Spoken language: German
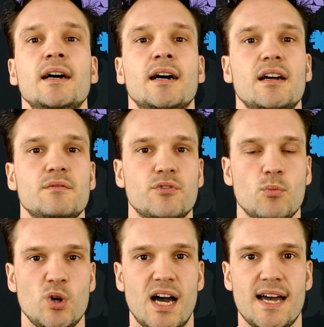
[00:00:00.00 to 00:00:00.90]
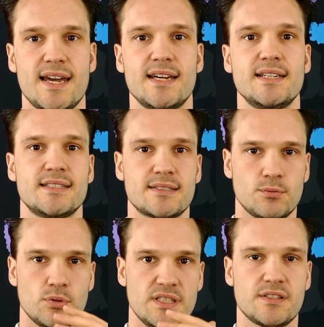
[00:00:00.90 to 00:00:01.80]
ein Formular erhältst,
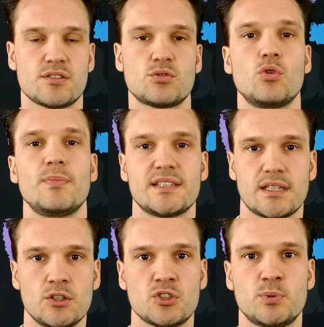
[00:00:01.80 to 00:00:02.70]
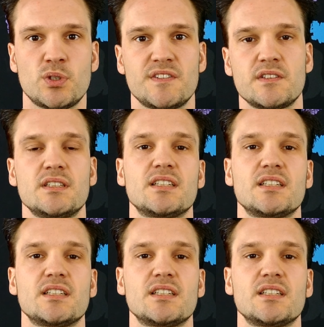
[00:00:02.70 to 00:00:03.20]
wo dieses Dokument rauspurzelt,